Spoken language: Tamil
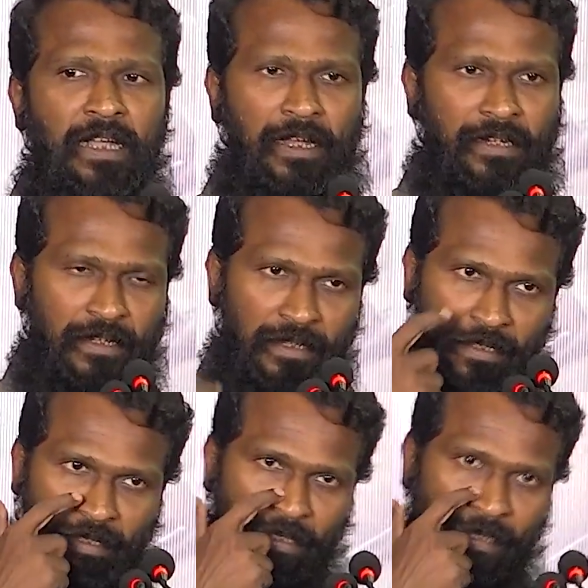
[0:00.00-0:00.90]
ஆனால்
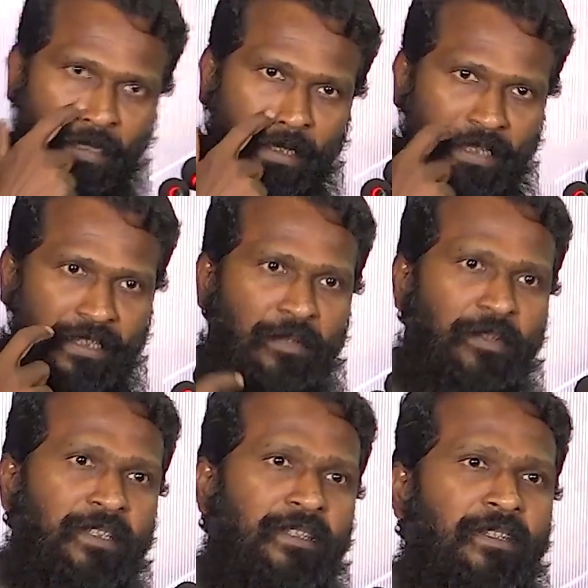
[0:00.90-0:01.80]
இதில்
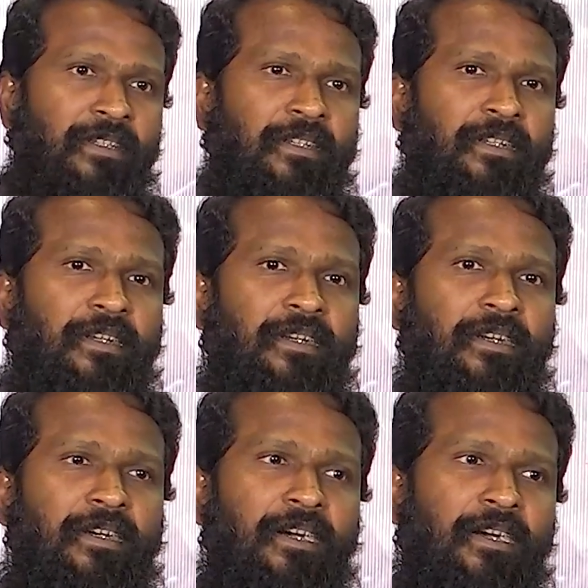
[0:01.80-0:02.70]
வந்து
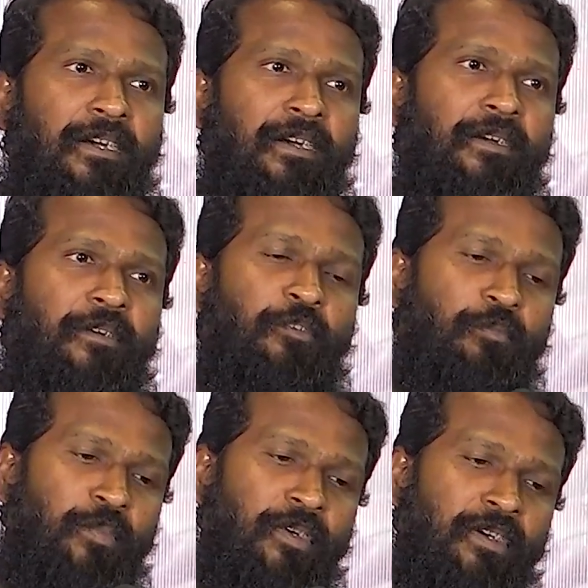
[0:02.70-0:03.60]

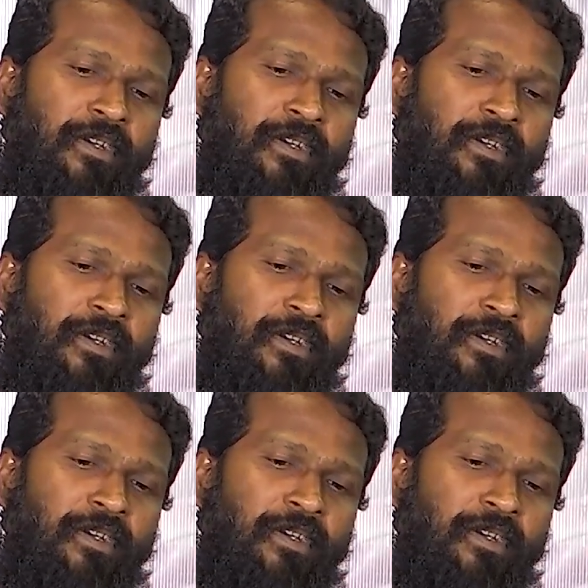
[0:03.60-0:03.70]
ரொம்ப